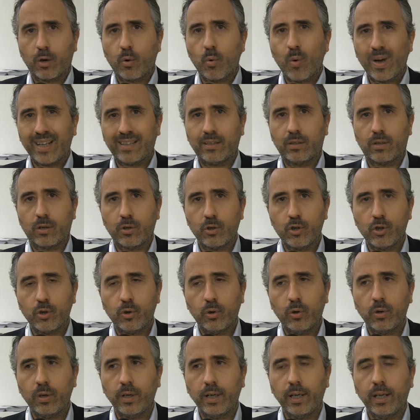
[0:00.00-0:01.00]
quattro
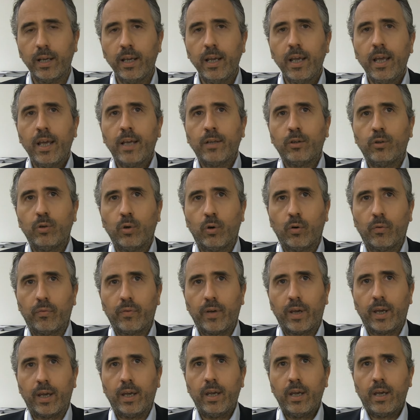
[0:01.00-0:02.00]
giorni
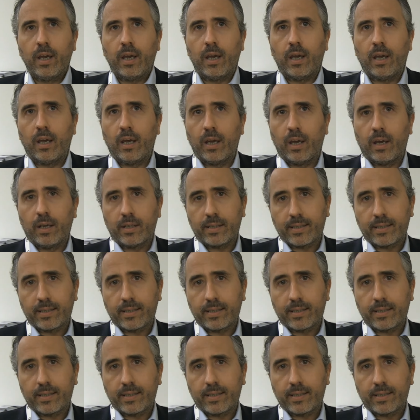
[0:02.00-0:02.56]
dove eh,